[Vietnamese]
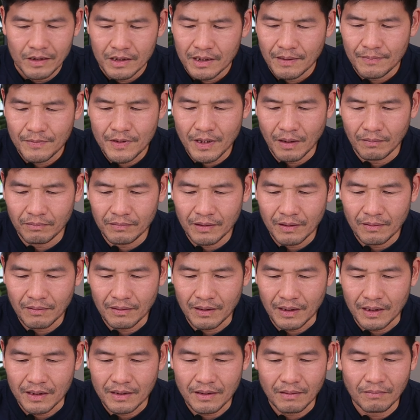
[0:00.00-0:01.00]
sâm trồng thì
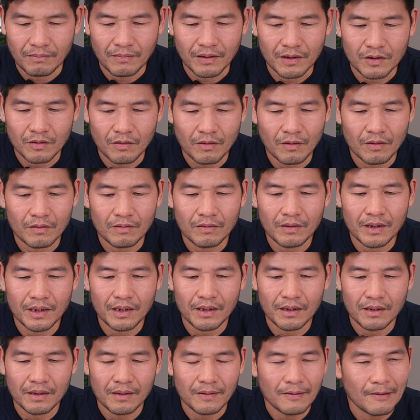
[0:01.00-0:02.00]
có thể trồng ở chỗ nọ chỗ
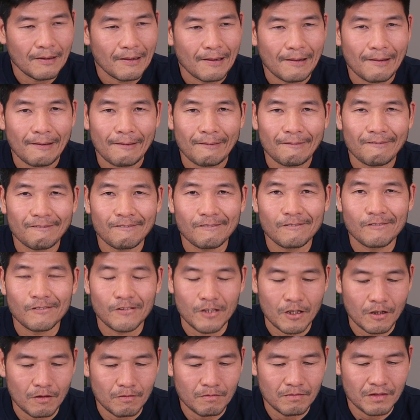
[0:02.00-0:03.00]
kia, à,
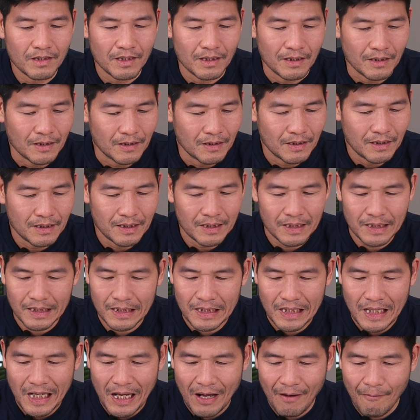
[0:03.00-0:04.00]
trồng
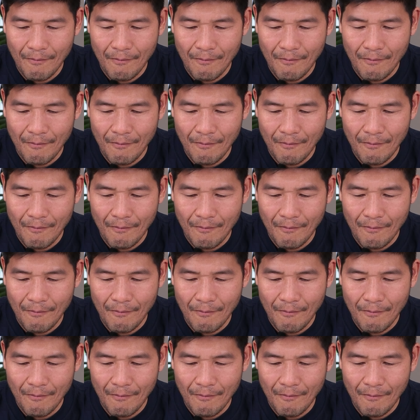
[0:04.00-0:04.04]
ở